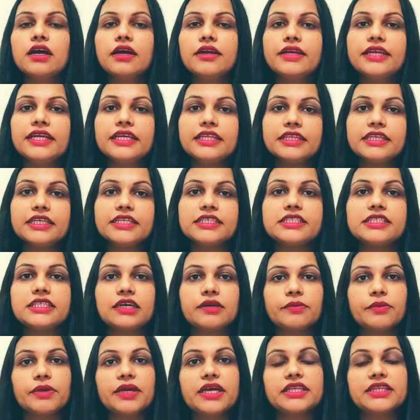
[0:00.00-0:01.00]
नींद
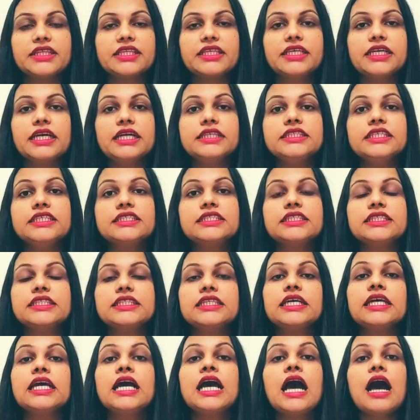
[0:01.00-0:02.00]
डिस्टर्ब रहती है जैसे
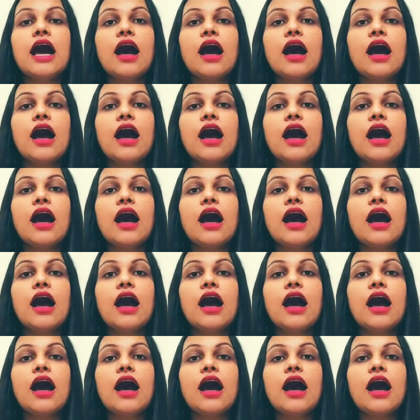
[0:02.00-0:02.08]
कि